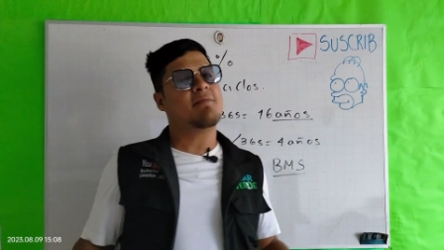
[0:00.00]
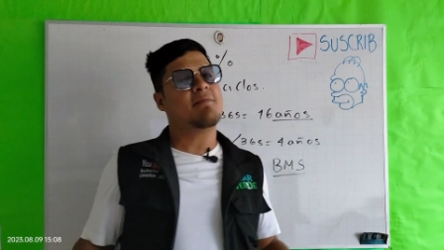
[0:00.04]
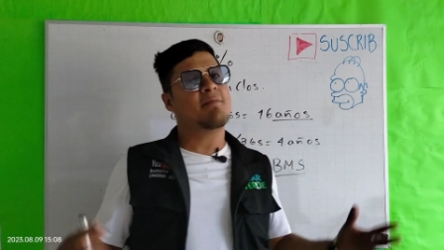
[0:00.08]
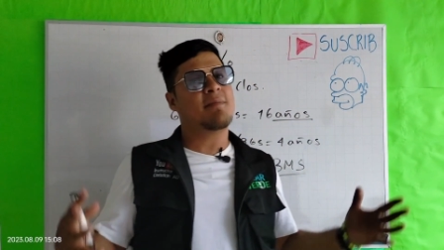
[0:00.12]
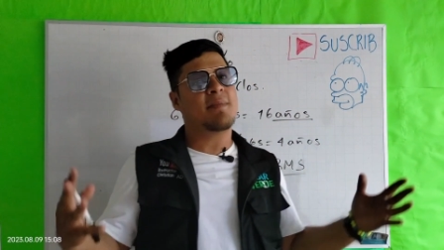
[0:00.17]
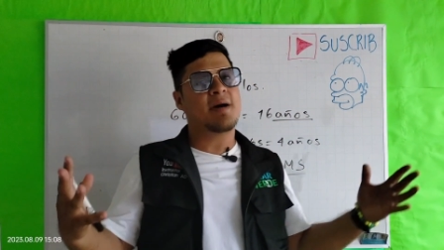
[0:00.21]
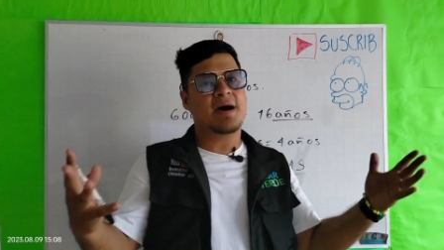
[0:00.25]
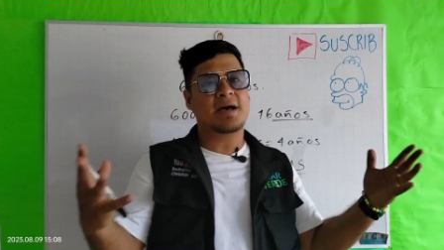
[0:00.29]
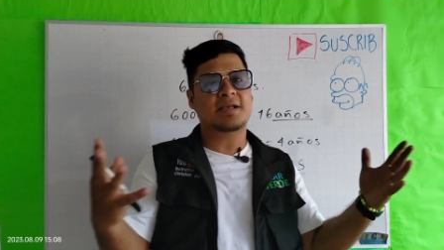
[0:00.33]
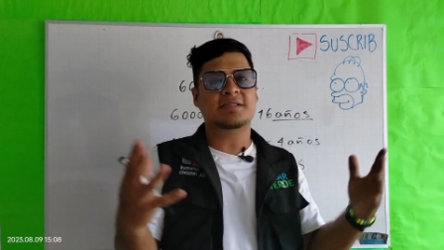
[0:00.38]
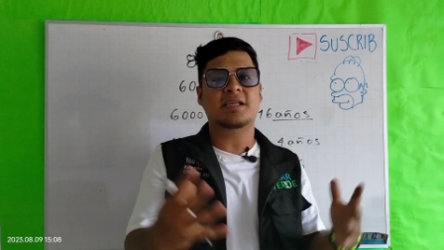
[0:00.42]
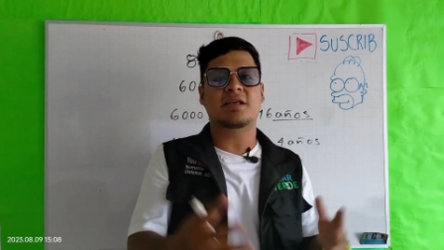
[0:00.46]

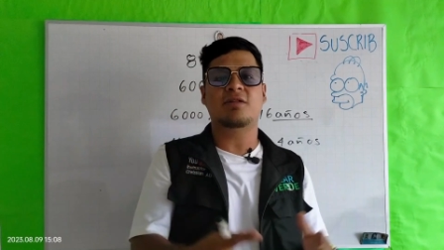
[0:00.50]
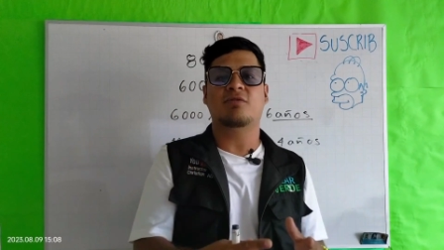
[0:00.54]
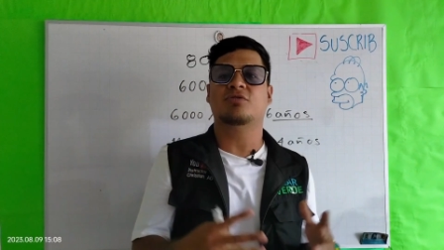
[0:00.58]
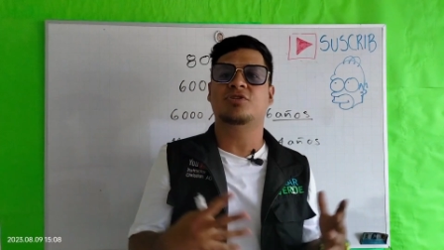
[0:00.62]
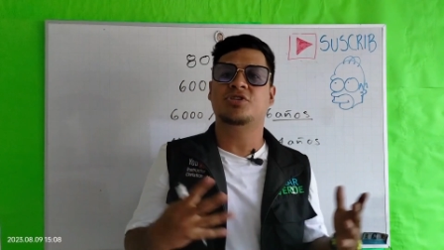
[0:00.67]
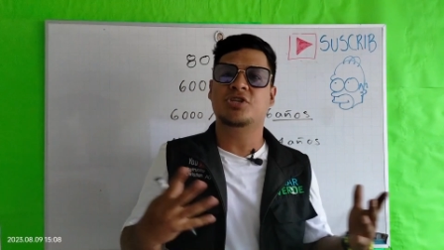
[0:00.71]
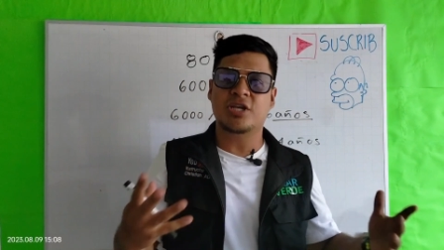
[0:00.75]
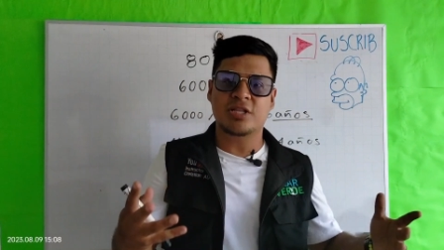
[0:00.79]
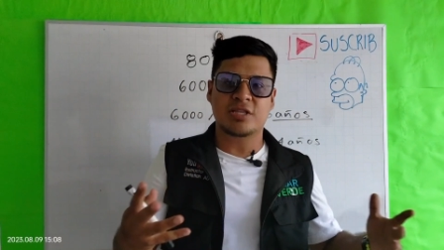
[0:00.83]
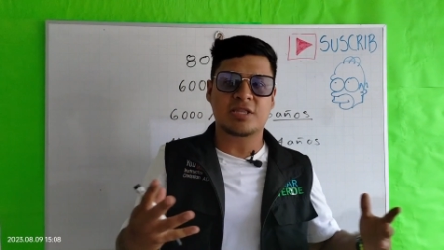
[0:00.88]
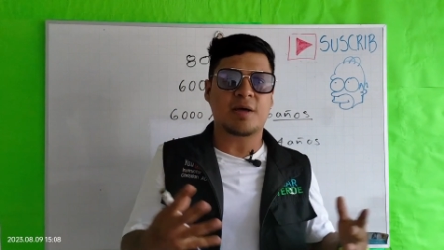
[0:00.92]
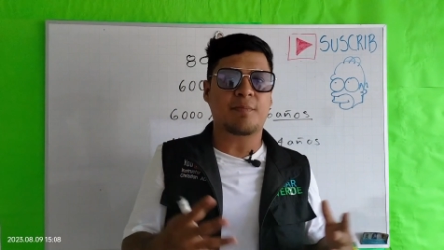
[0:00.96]
más del
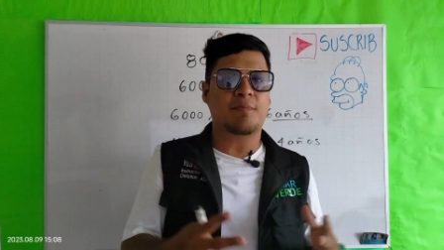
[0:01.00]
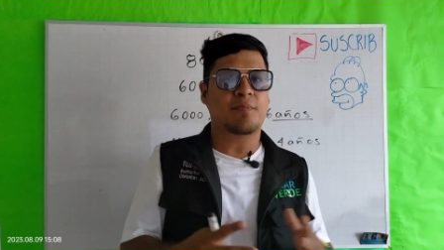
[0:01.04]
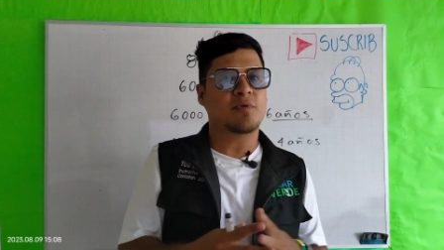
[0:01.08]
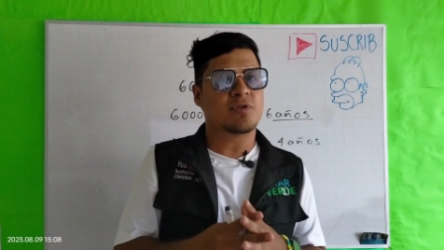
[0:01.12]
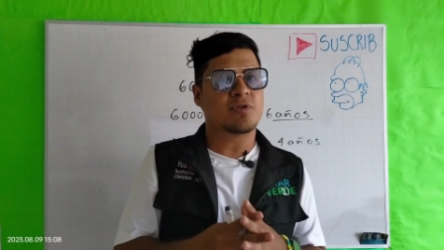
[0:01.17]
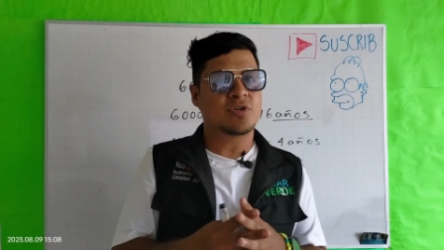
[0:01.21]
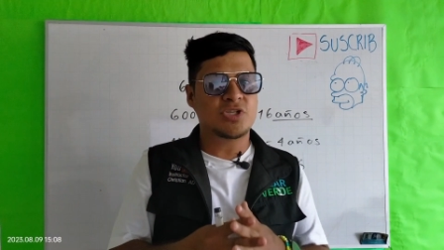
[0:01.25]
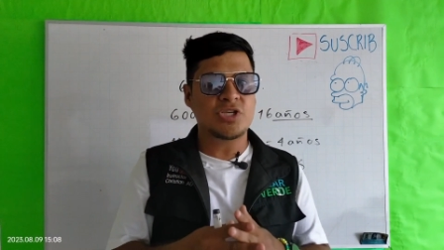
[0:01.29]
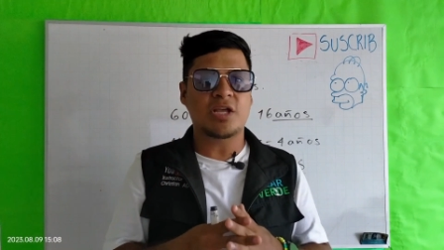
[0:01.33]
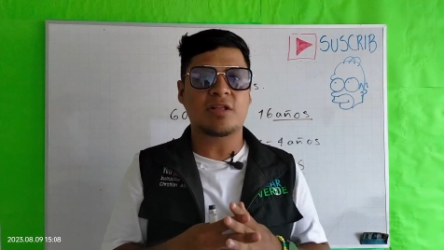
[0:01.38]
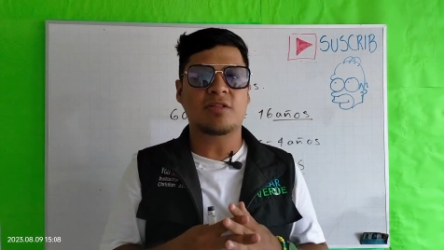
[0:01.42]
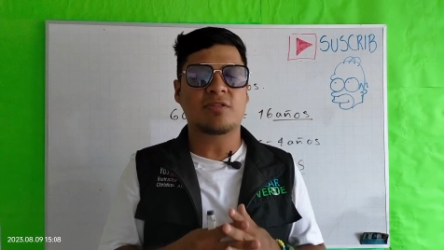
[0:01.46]

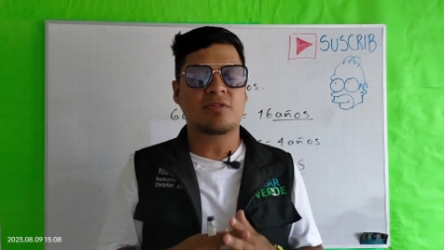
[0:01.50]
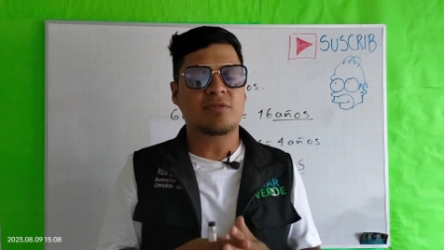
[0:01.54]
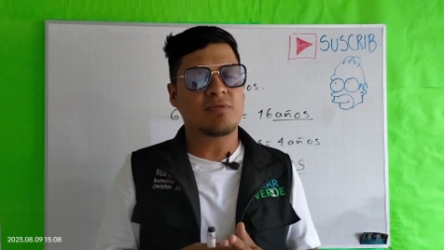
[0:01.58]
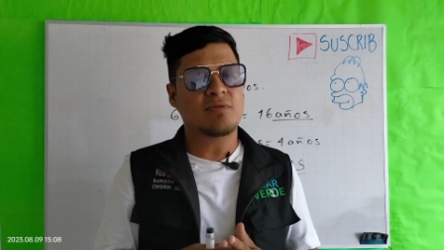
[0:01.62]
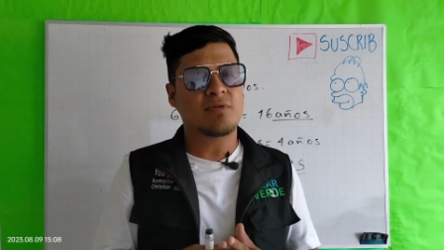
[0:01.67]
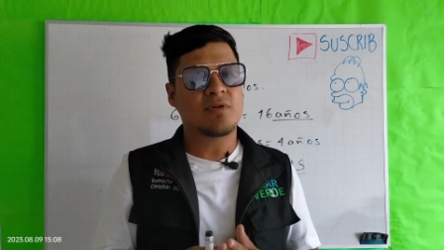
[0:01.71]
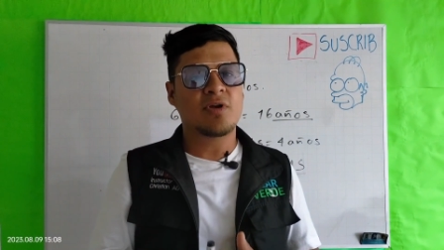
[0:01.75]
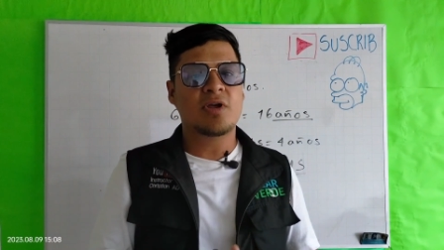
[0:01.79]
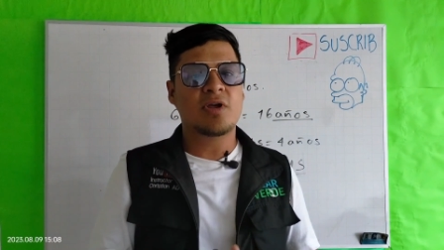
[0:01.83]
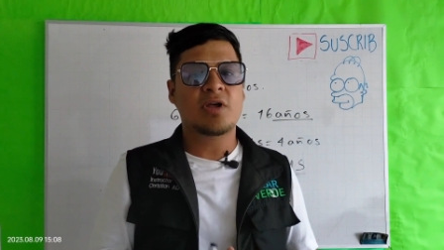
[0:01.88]
80%